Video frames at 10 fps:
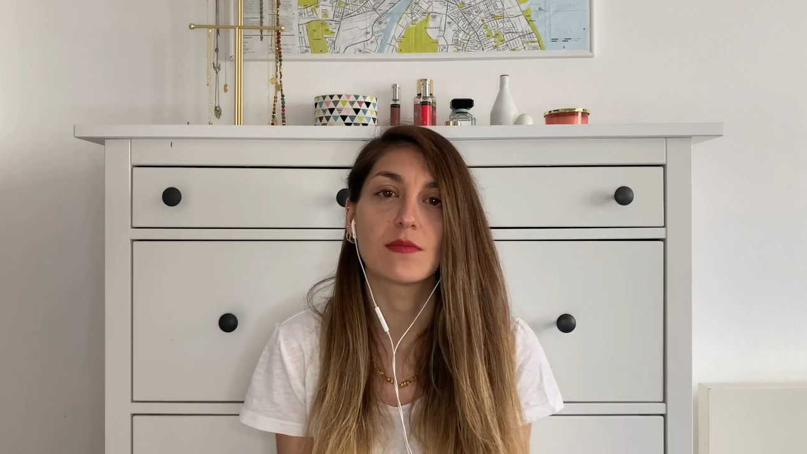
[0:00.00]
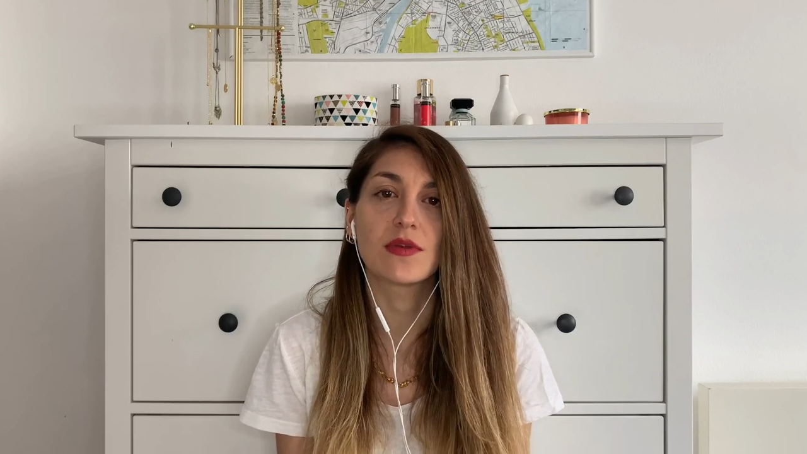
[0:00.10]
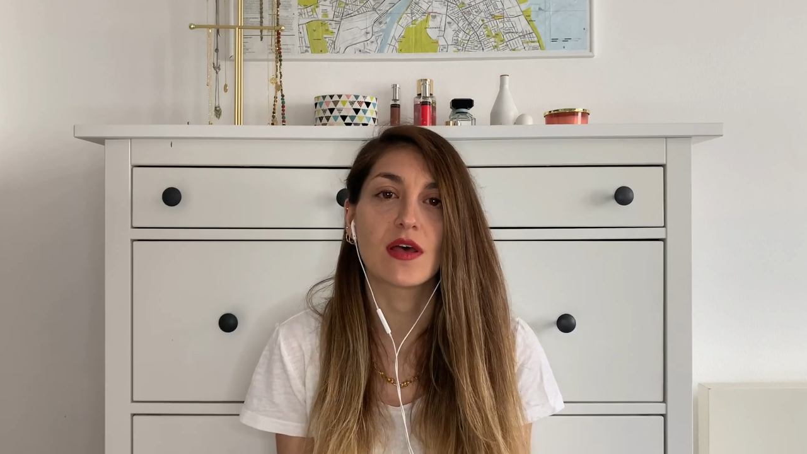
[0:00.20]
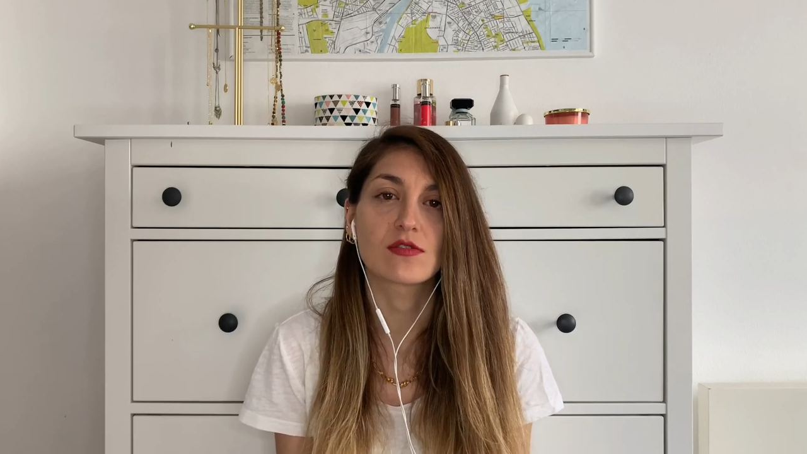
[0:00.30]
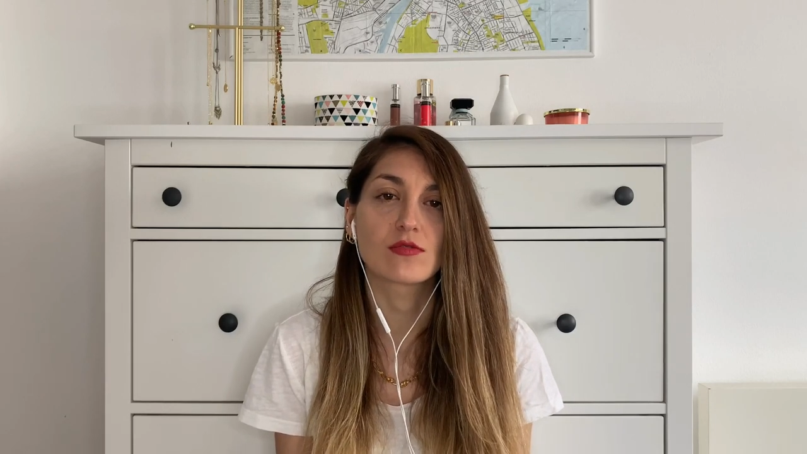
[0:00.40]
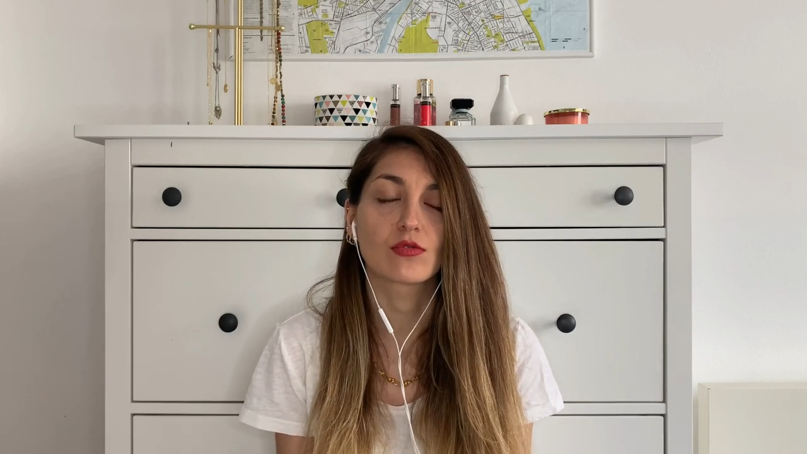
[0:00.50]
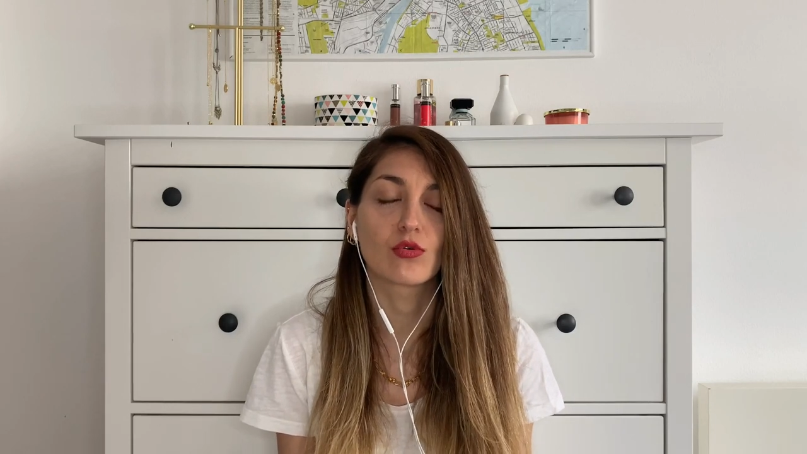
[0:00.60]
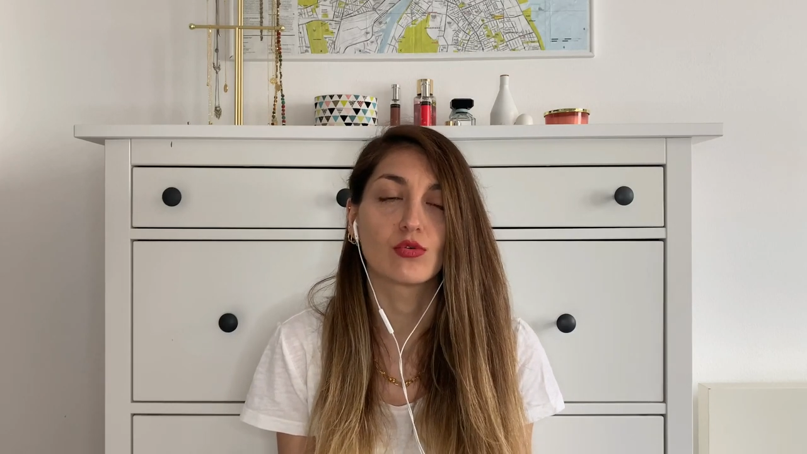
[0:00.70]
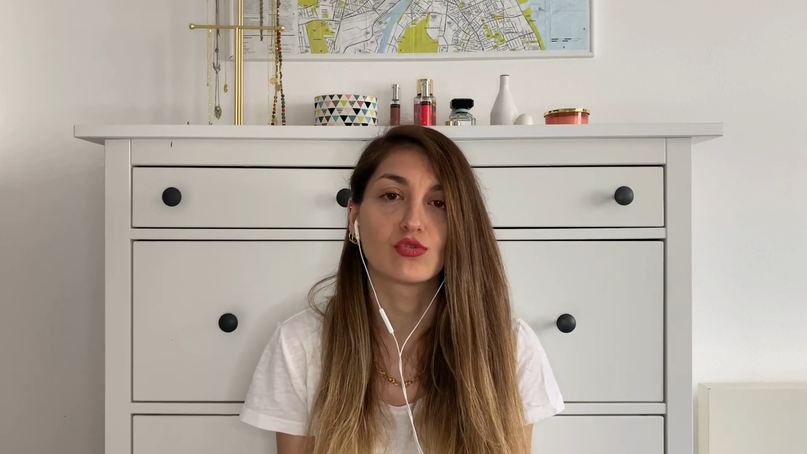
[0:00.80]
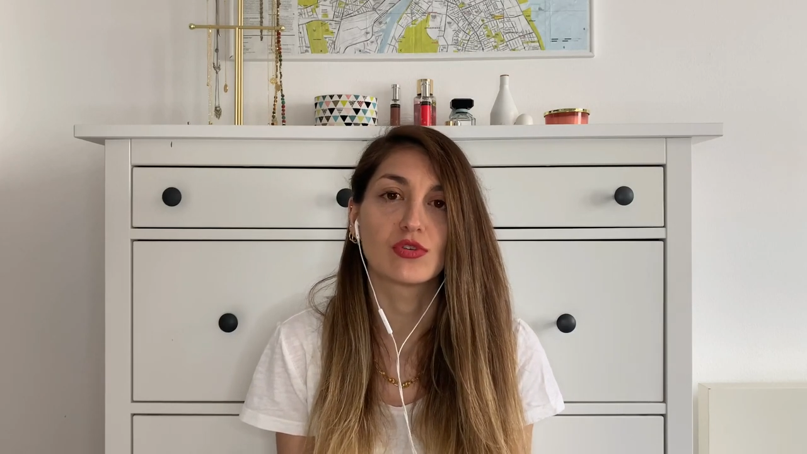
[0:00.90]
biraz
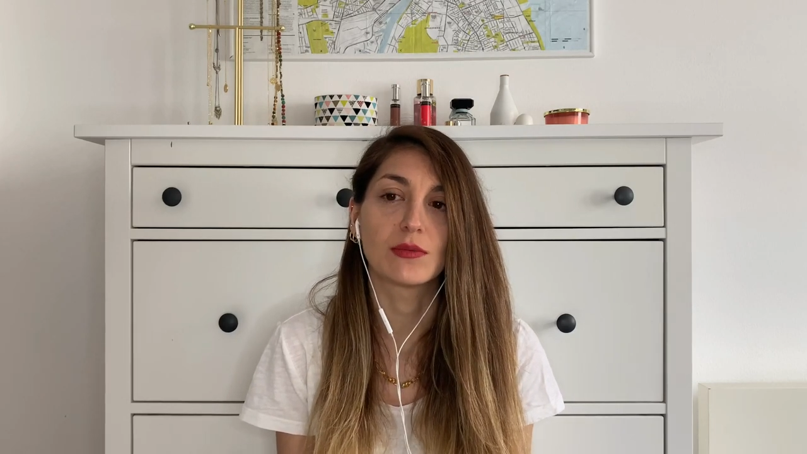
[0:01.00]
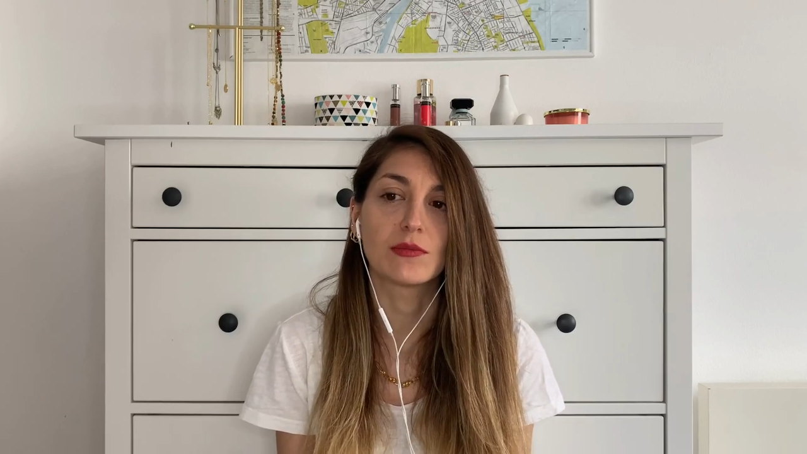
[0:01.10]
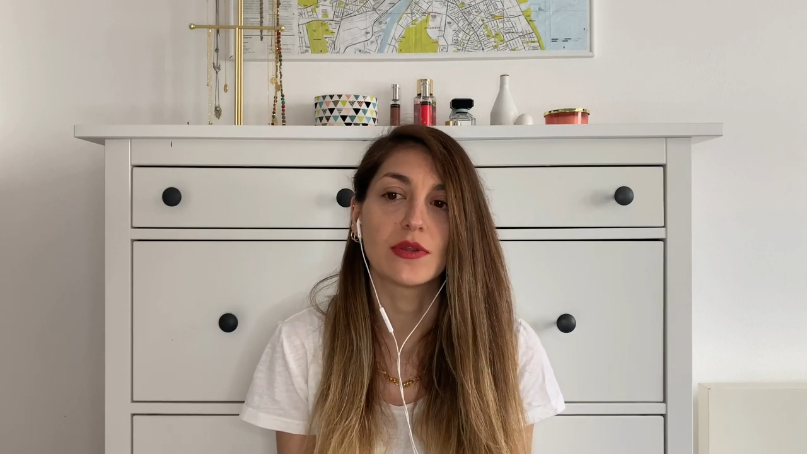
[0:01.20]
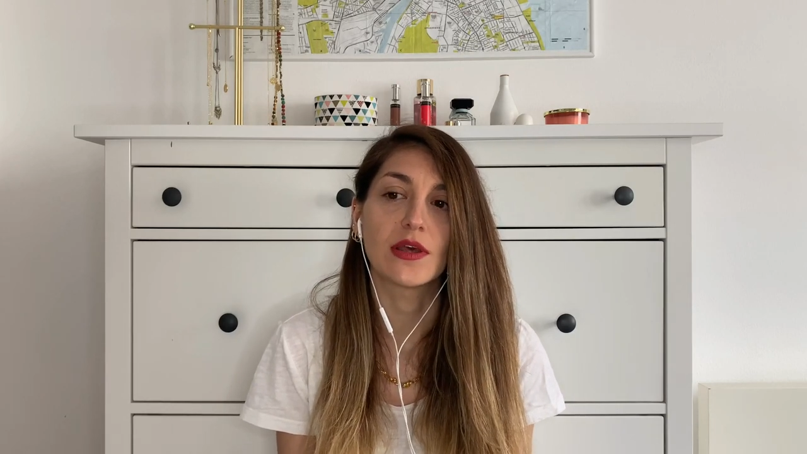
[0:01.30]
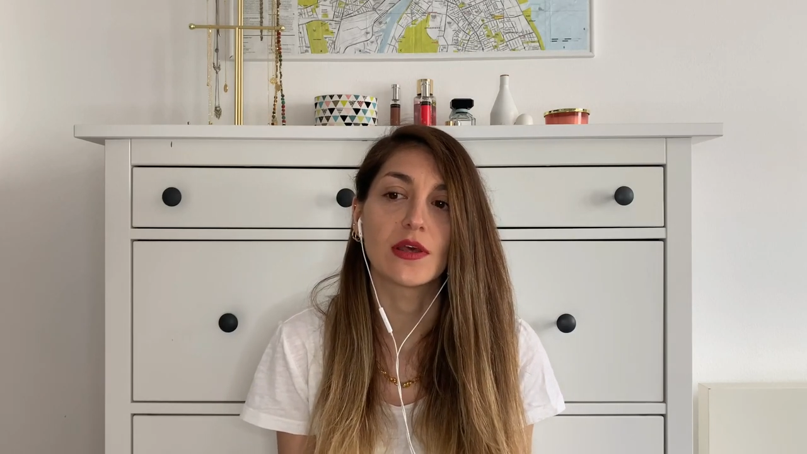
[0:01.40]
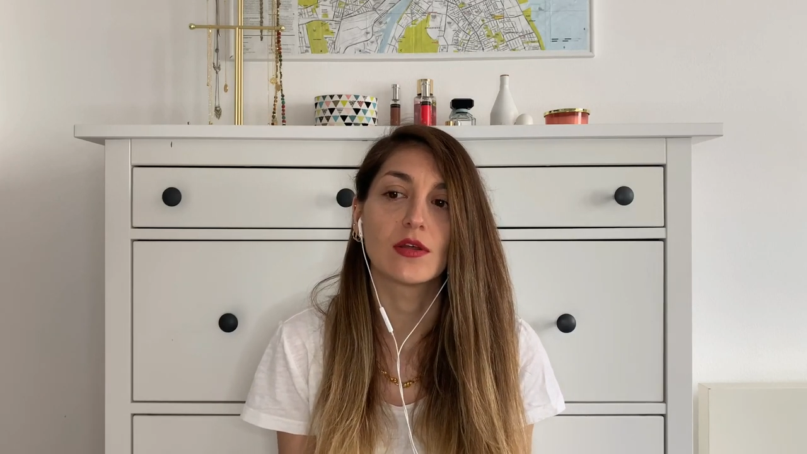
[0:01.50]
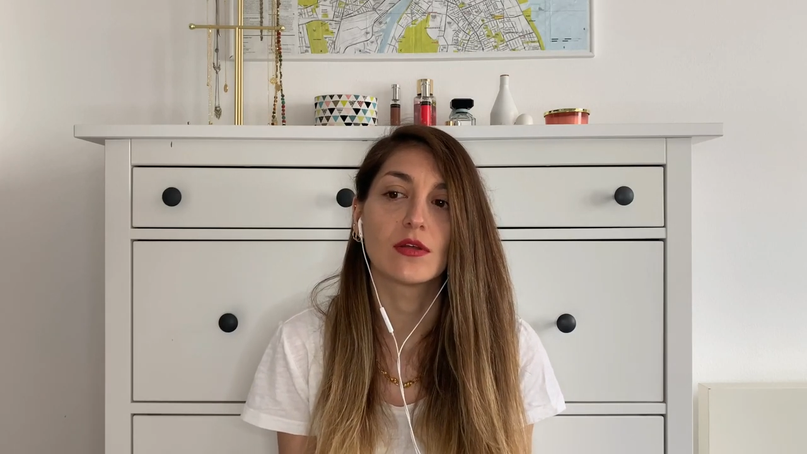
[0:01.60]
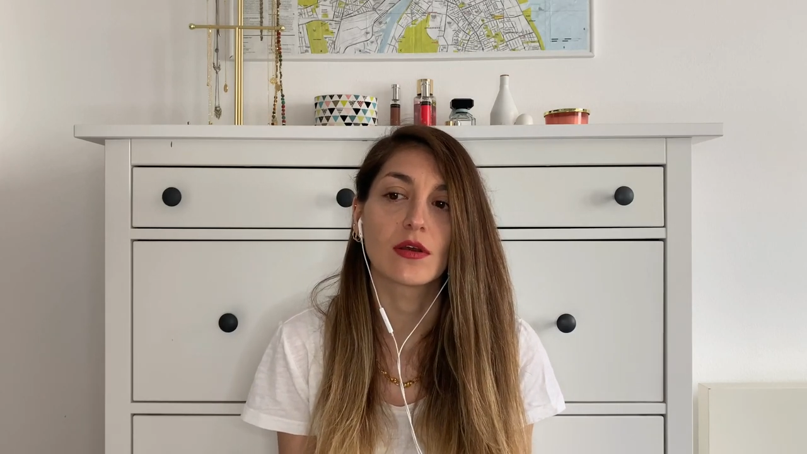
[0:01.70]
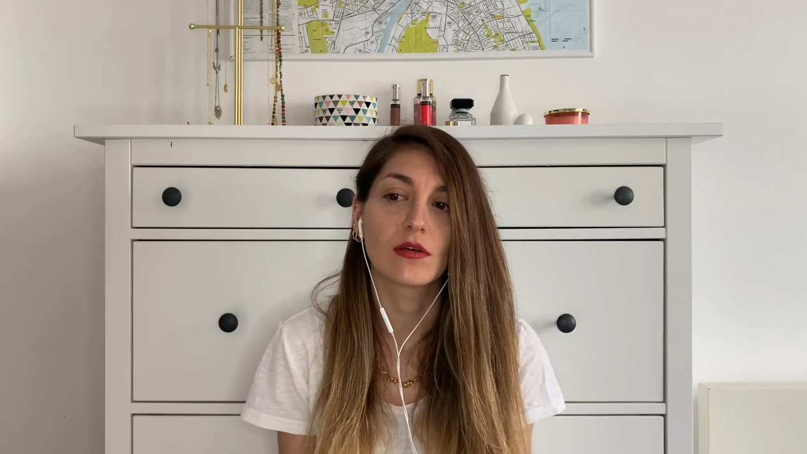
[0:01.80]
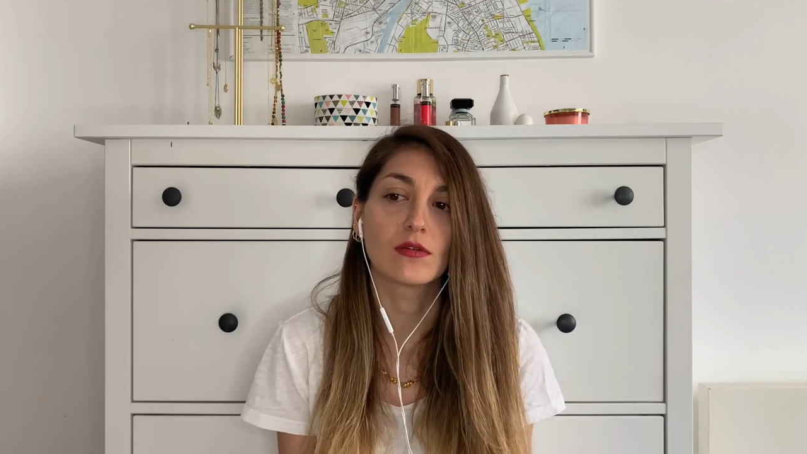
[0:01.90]
konuşalım diye
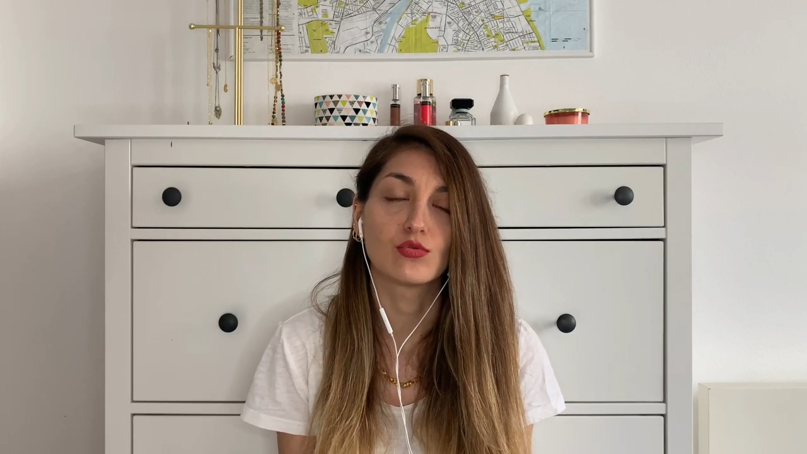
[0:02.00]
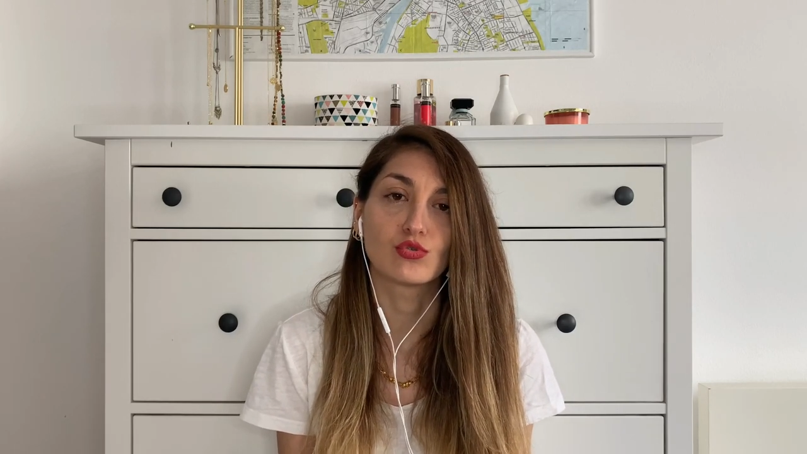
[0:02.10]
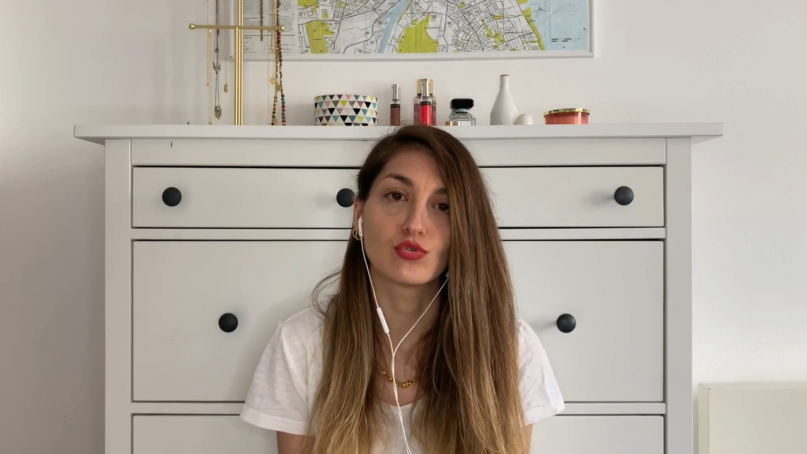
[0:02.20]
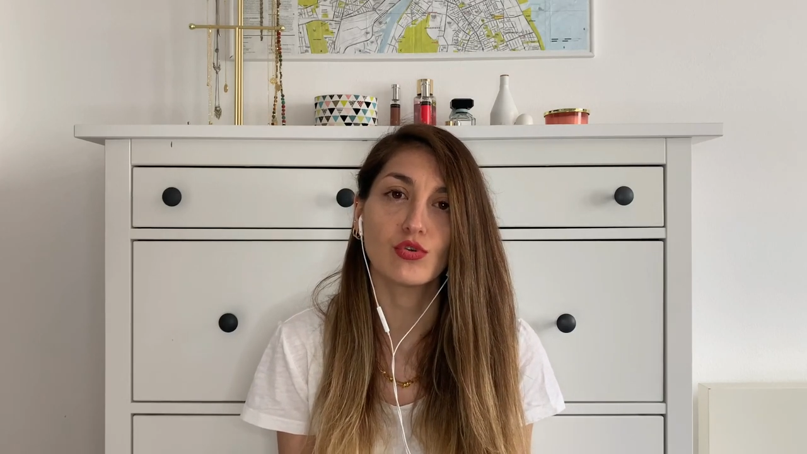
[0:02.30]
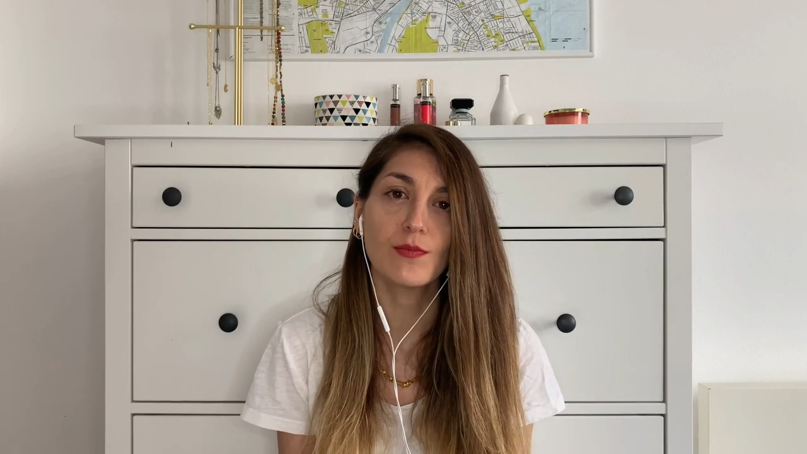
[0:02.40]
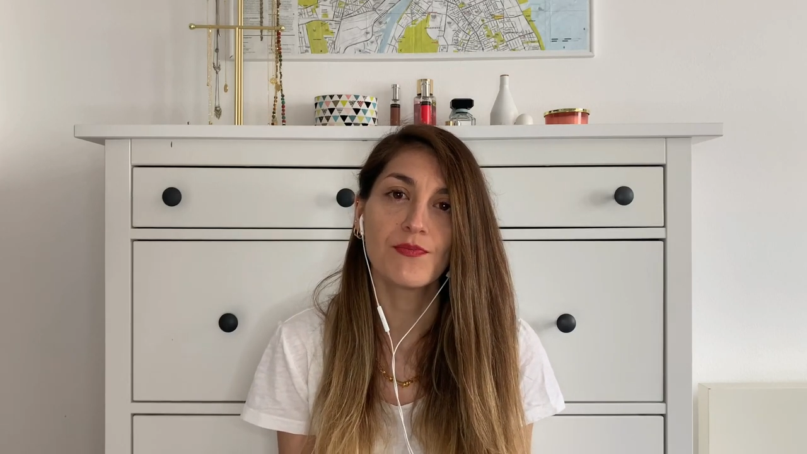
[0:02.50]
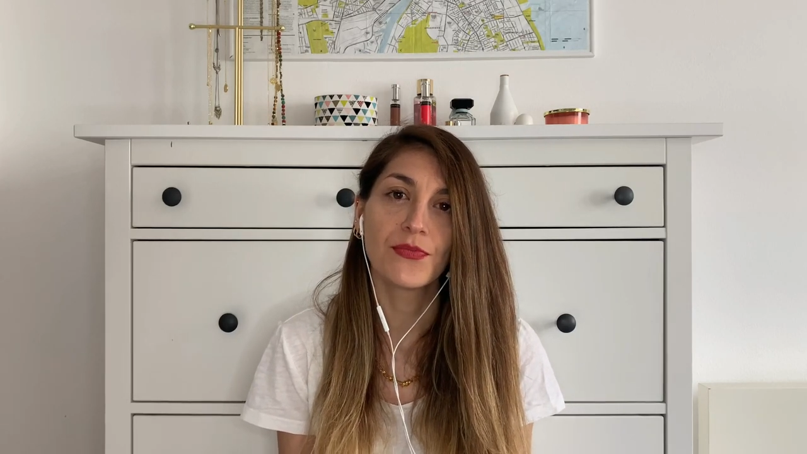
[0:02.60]
düşündüm